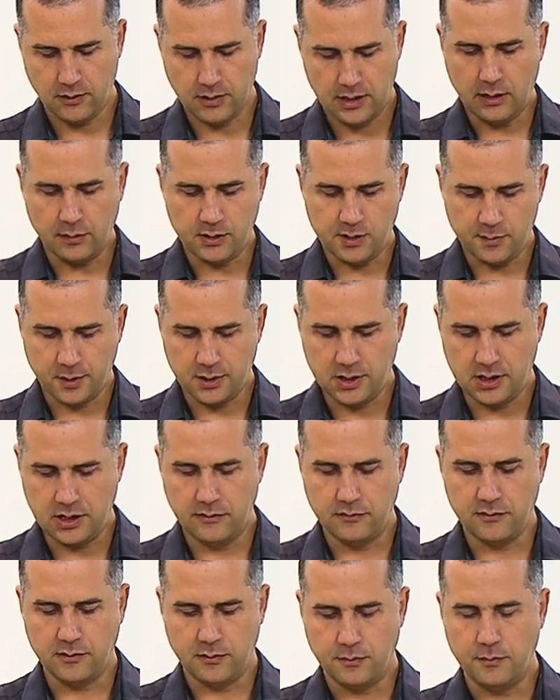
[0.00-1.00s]
E é um
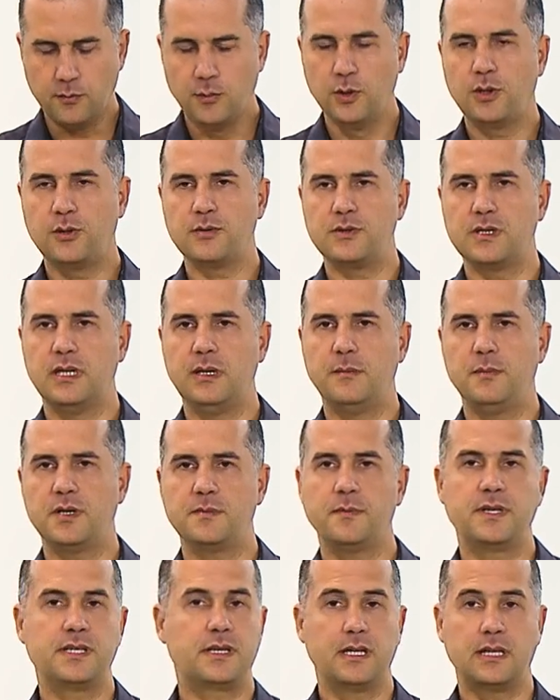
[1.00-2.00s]
dispositivo muito simples,
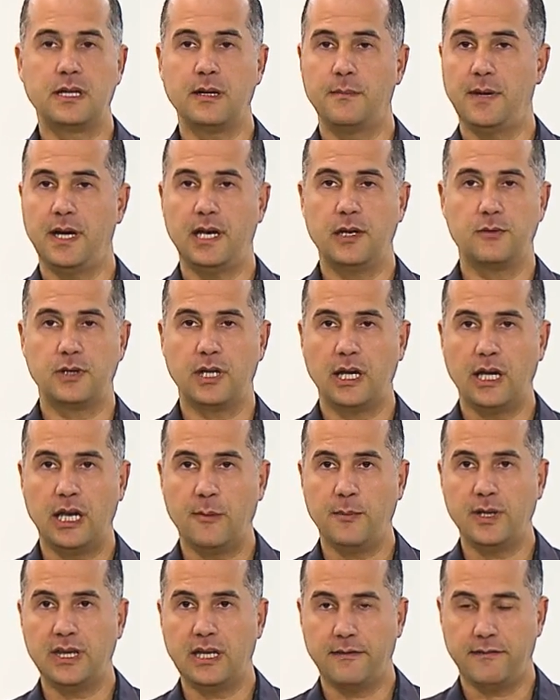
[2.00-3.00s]
mas que também não tem
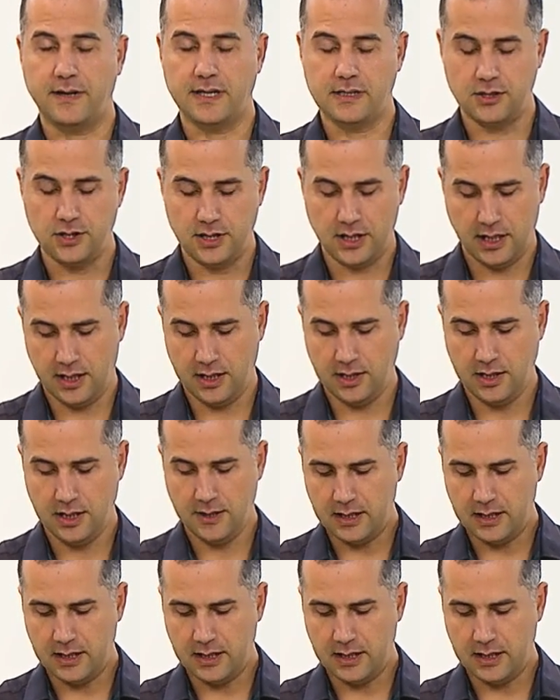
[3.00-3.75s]
nenhuma interface de rede.